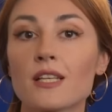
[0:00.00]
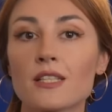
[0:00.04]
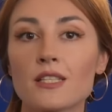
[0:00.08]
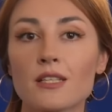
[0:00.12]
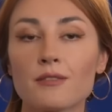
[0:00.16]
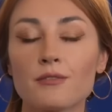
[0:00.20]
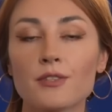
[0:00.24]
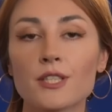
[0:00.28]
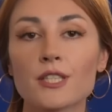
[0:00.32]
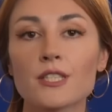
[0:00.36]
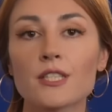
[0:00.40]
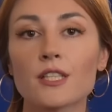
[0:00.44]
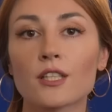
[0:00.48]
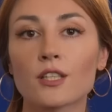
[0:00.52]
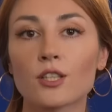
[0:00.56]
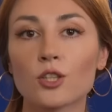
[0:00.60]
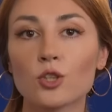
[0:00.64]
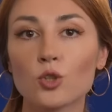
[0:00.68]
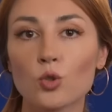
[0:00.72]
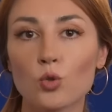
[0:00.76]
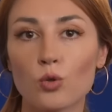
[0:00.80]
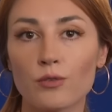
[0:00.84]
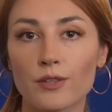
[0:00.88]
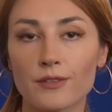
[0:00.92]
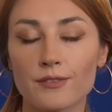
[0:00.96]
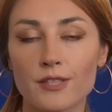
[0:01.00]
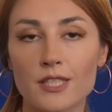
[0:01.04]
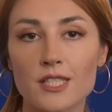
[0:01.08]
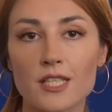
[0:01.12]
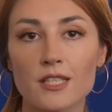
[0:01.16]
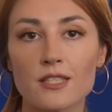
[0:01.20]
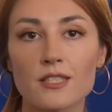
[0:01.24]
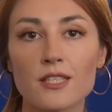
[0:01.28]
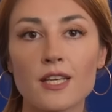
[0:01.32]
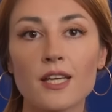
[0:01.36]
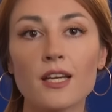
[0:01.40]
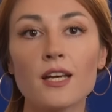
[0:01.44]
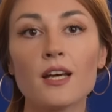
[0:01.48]
затем выйти к новой
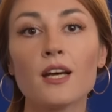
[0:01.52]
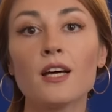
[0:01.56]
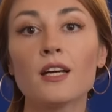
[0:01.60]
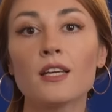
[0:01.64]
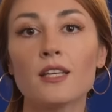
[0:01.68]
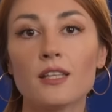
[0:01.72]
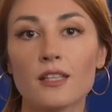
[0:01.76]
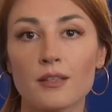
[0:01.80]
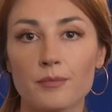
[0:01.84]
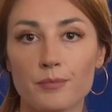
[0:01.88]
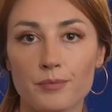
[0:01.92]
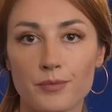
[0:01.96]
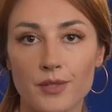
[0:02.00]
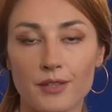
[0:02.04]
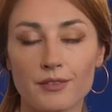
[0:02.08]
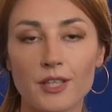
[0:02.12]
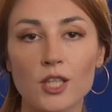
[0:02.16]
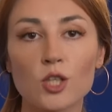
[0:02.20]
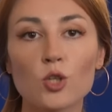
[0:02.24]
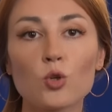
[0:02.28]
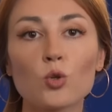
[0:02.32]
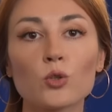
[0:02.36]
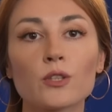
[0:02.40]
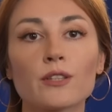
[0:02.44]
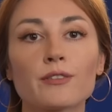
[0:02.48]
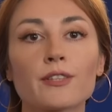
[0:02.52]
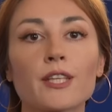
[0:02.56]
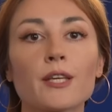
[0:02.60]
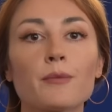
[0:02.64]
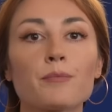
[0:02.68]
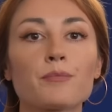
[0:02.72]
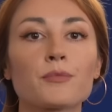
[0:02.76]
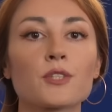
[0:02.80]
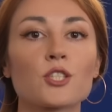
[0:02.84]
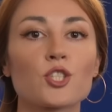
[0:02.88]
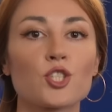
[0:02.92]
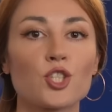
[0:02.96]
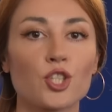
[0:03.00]
высоте и
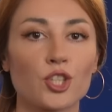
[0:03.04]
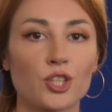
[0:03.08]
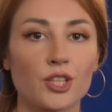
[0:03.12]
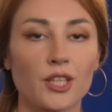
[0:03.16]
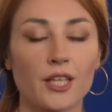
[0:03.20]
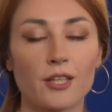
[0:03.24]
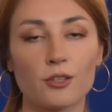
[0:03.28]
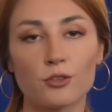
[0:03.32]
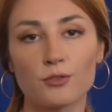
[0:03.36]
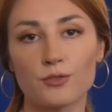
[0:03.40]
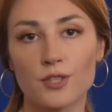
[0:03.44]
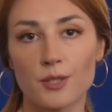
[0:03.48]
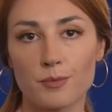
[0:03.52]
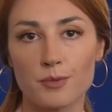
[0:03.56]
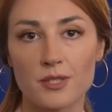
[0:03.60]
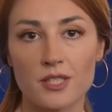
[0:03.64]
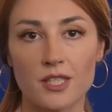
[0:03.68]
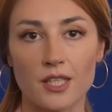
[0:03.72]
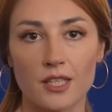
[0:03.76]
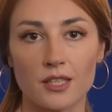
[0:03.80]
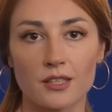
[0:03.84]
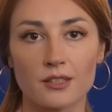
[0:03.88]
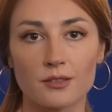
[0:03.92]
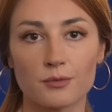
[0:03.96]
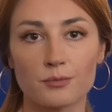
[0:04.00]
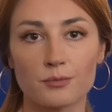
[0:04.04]
Новогродовке, считают в Дипстейт.